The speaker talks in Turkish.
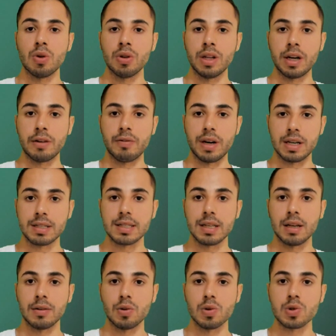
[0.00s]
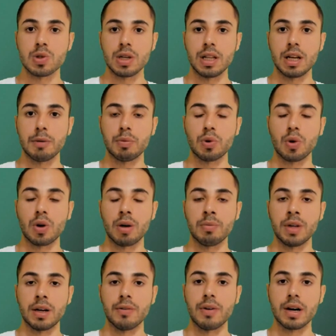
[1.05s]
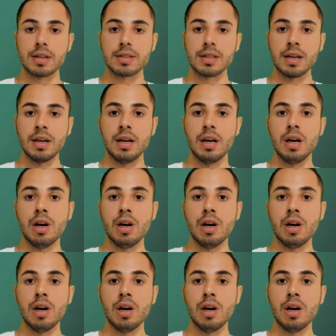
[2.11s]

ikonlar varsa, dosyalar, programlar varsa